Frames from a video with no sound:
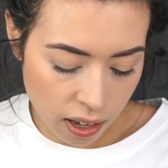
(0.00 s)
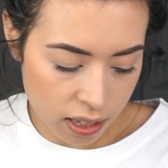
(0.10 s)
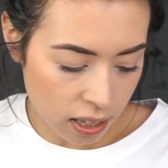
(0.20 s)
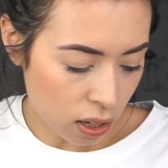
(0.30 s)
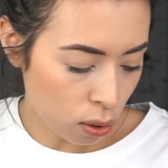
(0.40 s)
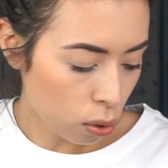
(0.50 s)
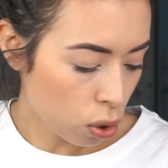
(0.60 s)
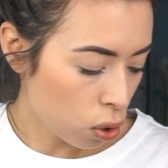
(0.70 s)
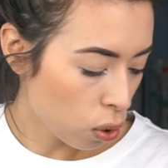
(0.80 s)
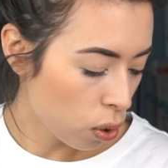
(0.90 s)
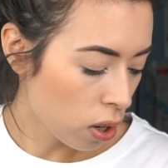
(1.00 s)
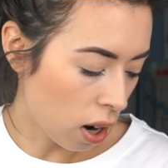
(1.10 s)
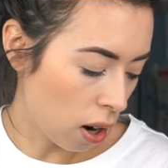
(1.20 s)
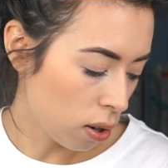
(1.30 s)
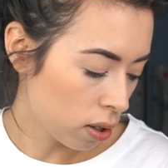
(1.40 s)
er sah so schön
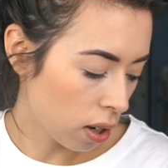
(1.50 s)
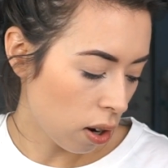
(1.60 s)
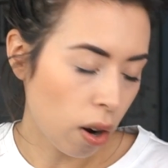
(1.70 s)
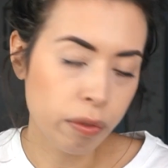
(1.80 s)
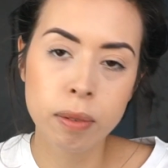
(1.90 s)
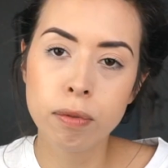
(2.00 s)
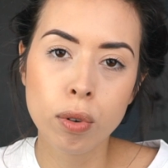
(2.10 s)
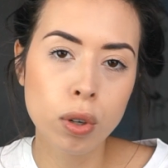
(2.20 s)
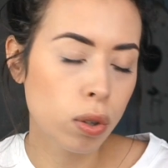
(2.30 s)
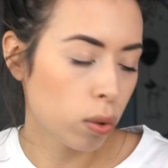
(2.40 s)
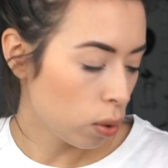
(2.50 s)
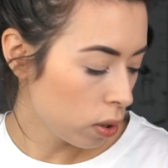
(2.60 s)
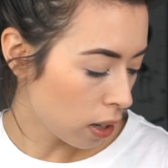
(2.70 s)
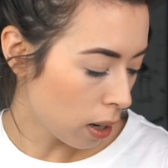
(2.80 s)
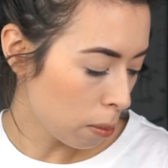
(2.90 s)
aus. Auch auf dem Foto
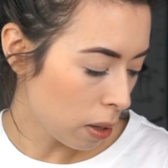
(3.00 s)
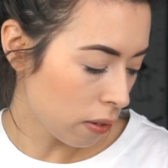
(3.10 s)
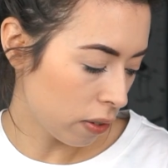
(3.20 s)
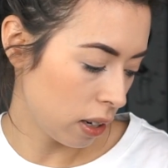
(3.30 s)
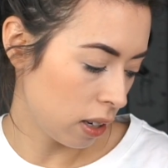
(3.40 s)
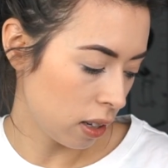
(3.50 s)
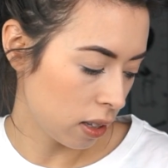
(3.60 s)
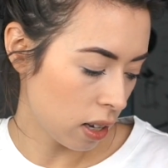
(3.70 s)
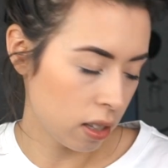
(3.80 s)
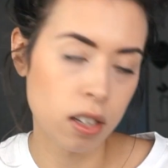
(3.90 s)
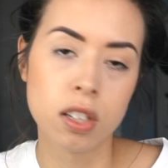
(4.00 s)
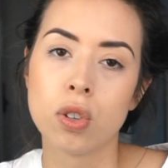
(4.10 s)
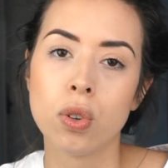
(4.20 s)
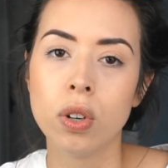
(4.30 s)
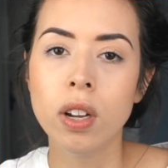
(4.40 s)
und an mir fand ich ihn sehr, sehr
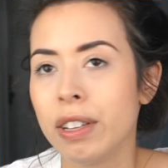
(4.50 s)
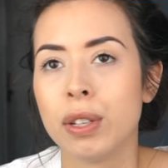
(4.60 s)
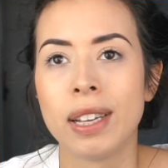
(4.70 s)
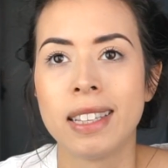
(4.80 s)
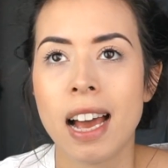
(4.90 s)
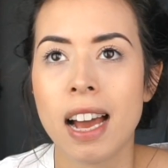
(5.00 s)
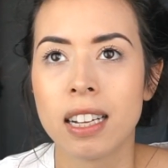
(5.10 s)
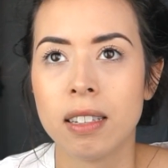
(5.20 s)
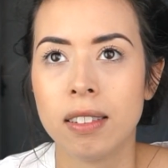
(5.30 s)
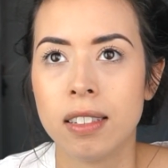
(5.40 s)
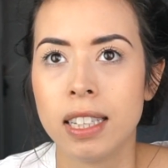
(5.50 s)
schön. Wie soll ich sagen?